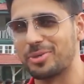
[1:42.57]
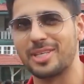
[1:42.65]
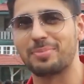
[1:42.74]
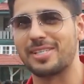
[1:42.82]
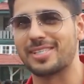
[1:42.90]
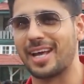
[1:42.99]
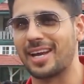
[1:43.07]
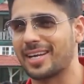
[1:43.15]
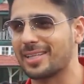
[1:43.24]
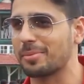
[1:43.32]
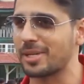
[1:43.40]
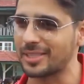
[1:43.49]
19-20 साल का
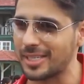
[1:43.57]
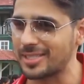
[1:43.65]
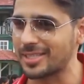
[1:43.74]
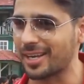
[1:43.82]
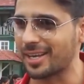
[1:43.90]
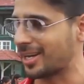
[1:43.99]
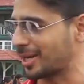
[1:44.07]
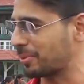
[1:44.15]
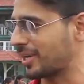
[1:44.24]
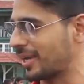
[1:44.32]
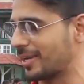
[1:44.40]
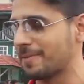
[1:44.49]
था मैंने तीन साल का
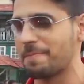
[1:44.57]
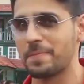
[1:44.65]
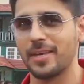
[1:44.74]
रग्बी खेली